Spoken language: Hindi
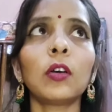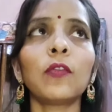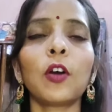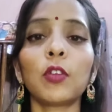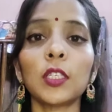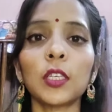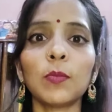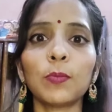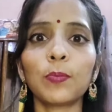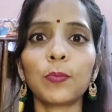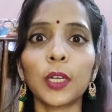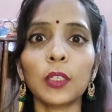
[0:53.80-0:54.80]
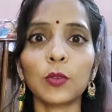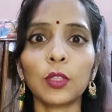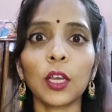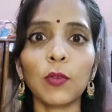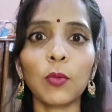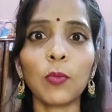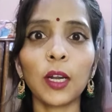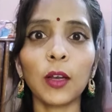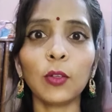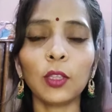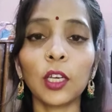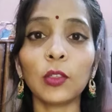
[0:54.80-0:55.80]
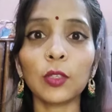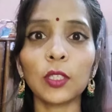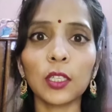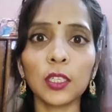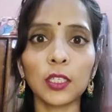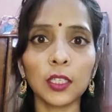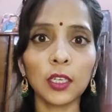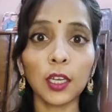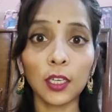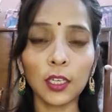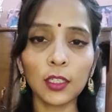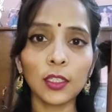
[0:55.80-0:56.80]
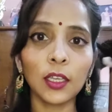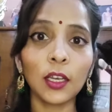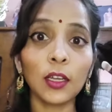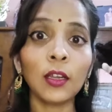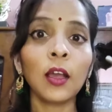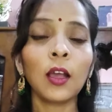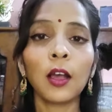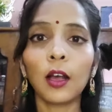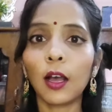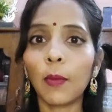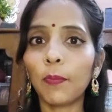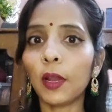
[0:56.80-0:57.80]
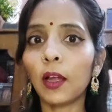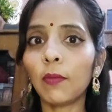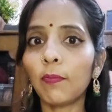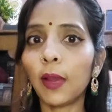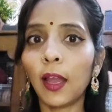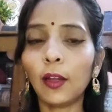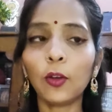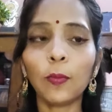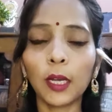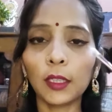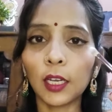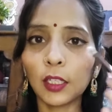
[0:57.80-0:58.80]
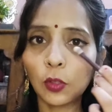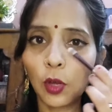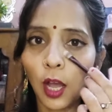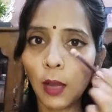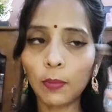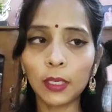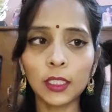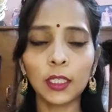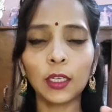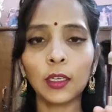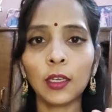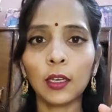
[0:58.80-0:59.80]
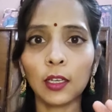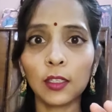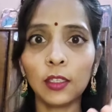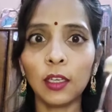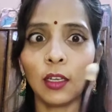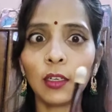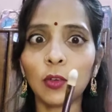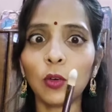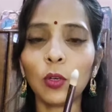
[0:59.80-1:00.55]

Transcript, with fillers: फाउंडेशन ब्रश होता है वो बड़ा होता है तो उससे अच्छे से नहीं कंसीलर अपना ब्लेंड हो पाता है तो आप इससे कंसीलर को